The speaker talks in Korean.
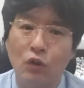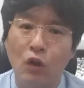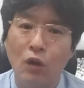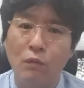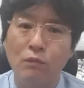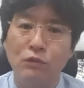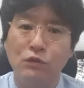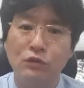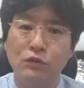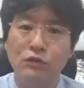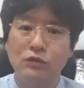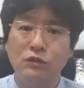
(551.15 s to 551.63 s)

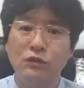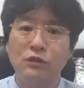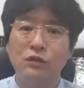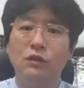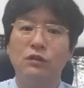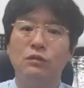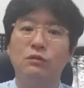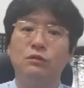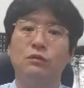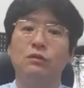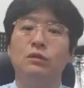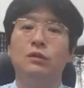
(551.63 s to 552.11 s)
너무 큰
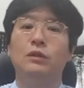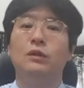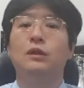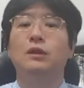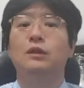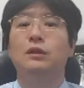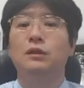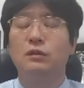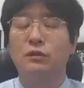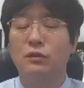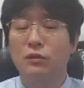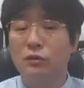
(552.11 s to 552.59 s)
경우
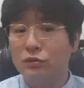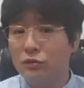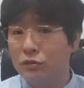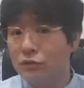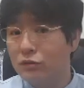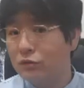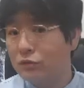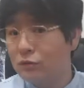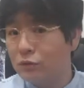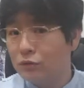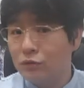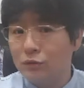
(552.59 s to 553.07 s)
그럼
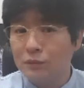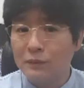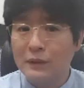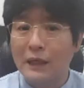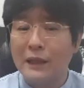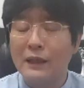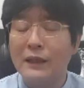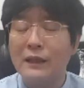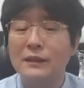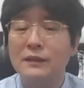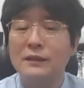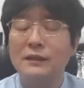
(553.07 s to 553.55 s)
수술도 좀
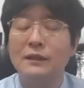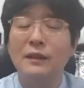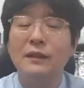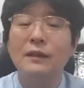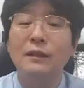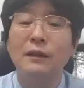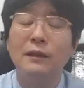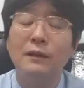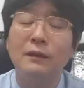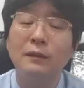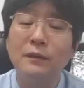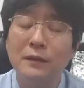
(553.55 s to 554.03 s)

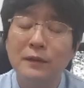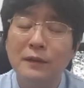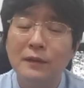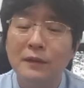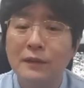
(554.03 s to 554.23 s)
달라지겠네요,